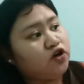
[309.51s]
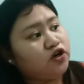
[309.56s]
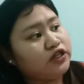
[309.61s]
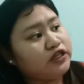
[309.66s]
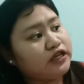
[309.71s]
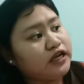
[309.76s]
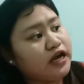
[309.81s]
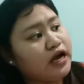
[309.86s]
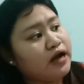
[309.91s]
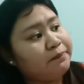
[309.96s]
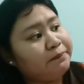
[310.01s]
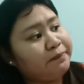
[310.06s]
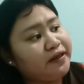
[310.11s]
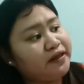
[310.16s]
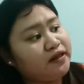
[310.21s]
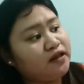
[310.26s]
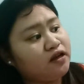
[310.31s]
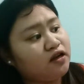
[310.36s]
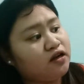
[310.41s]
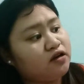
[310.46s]
na
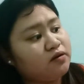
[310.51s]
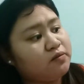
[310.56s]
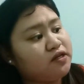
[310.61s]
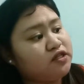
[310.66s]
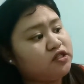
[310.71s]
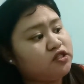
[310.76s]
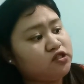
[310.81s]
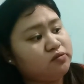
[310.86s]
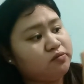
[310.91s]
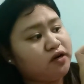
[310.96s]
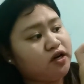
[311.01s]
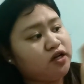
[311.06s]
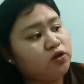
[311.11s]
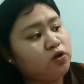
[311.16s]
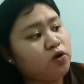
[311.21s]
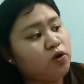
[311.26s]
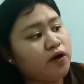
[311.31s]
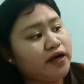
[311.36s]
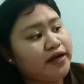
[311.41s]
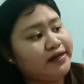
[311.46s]
pwede din naman siya sa mga
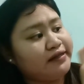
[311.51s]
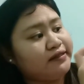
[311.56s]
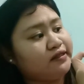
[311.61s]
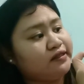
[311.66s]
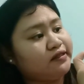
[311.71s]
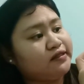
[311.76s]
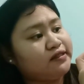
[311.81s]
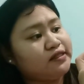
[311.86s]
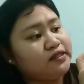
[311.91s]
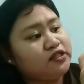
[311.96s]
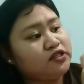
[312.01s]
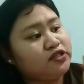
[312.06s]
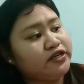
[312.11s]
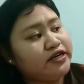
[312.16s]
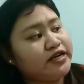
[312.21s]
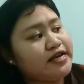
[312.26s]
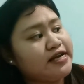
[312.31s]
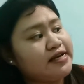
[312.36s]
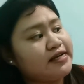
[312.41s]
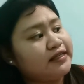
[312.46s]
toys,
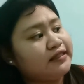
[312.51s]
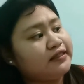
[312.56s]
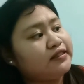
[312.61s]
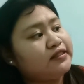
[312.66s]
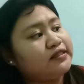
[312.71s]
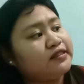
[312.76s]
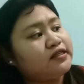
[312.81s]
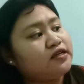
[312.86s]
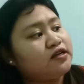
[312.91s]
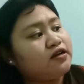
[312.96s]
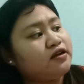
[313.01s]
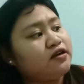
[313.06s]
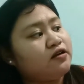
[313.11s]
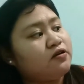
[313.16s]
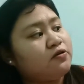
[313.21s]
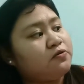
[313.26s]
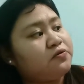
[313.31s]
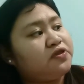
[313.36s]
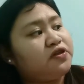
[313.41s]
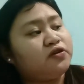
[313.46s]
accessories,
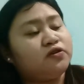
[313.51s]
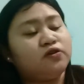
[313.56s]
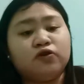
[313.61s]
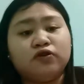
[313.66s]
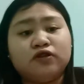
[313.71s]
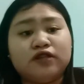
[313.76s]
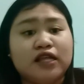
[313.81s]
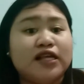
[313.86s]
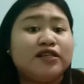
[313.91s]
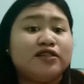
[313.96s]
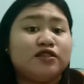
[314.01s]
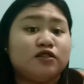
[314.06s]
for the clothing.